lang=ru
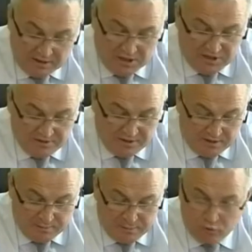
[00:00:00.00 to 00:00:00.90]
Даже в
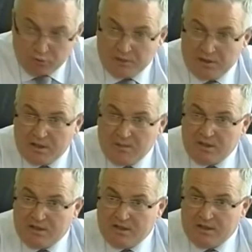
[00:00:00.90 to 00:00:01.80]
этом году мы
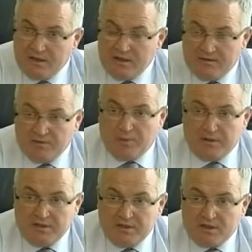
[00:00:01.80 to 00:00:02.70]
наметили
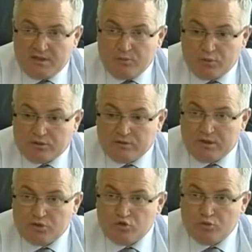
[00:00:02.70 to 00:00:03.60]
выполнение работ
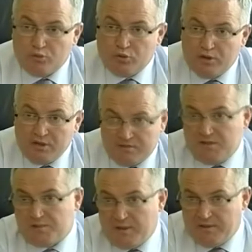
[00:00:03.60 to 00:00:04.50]
на сумму
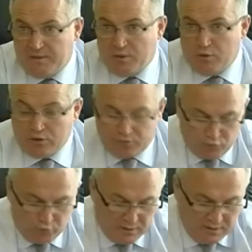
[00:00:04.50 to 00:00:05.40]
2,5 миллионов
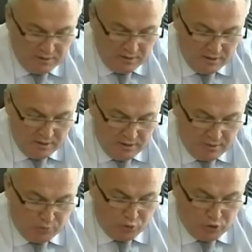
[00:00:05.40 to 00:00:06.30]
рублей.
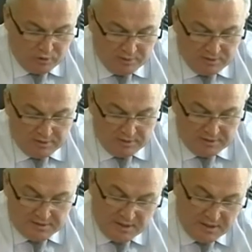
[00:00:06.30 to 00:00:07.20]
Будем
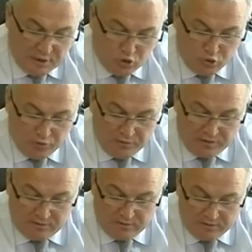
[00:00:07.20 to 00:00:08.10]
э,
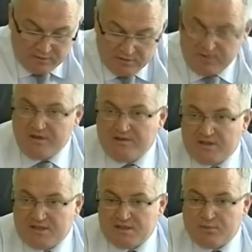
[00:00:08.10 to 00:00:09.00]
закольцовывать э, две
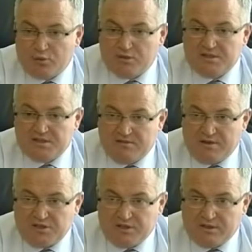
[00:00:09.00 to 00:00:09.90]
водозаборные
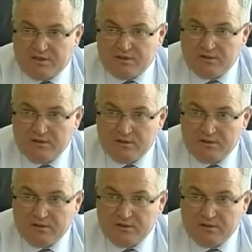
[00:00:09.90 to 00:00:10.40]
скважины –